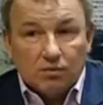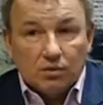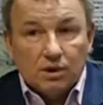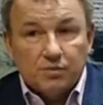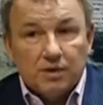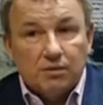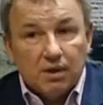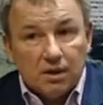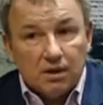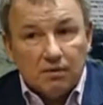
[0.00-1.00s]
вот, господин
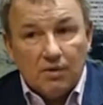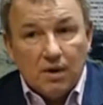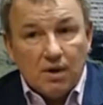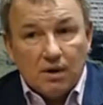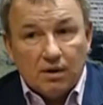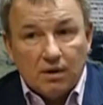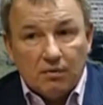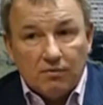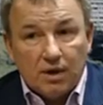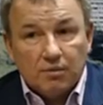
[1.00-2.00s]
Баранов э,
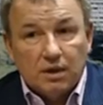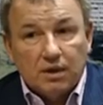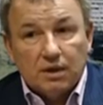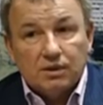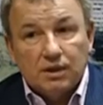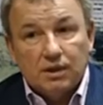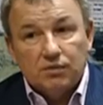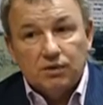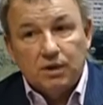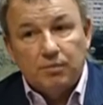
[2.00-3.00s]
в рамках
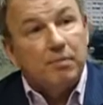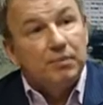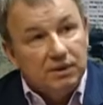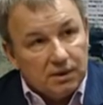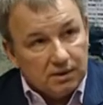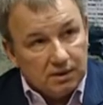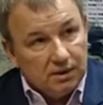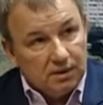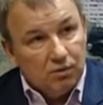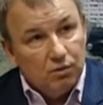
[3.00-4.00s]
расследования попытки
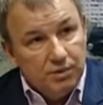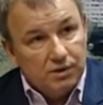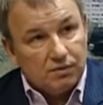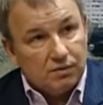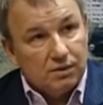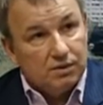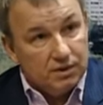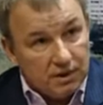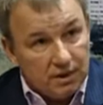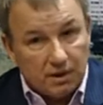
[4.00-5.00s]
убийства
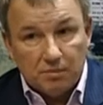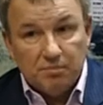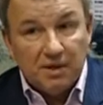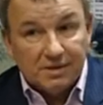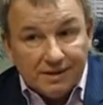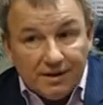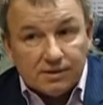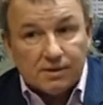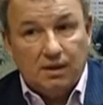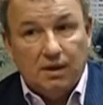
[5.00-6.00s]
Дияка
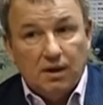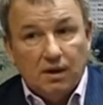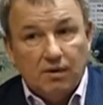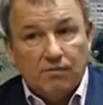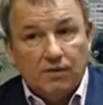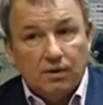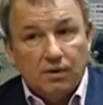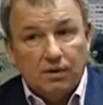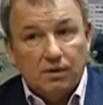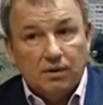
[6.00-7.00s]
признался –
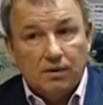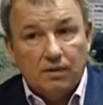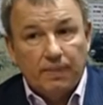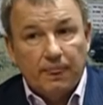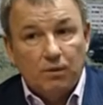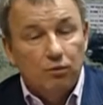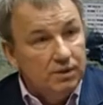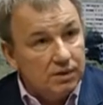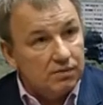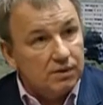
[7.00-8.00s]
в э,
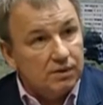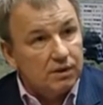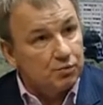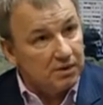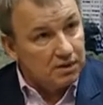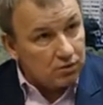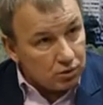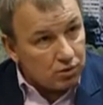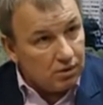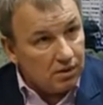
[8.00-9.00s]
убийстве господина
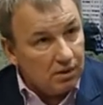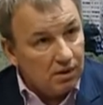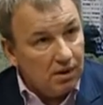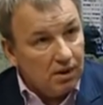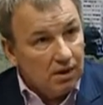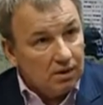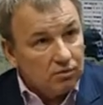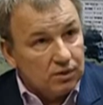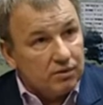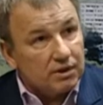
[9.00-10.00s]
Душко.
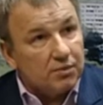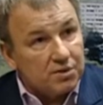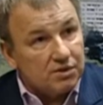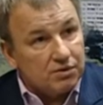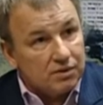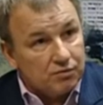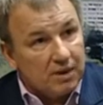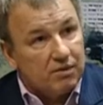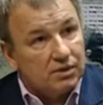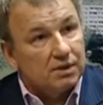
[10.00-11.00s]
Ну, наверное, общественность
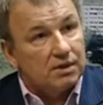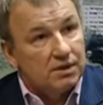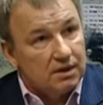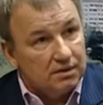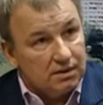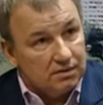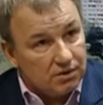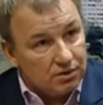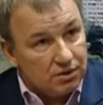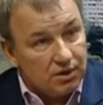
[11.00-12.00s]
вправе знать некоторые
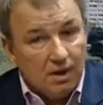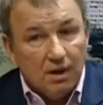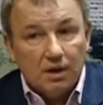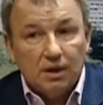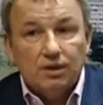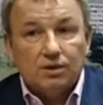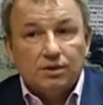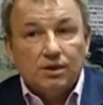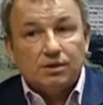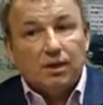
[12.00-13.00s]
вещи. Конечно,
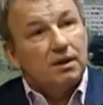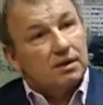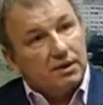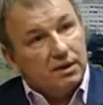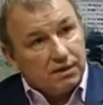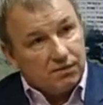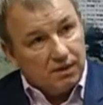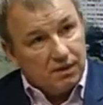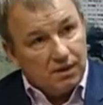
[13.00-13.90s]
есть тайна следствия.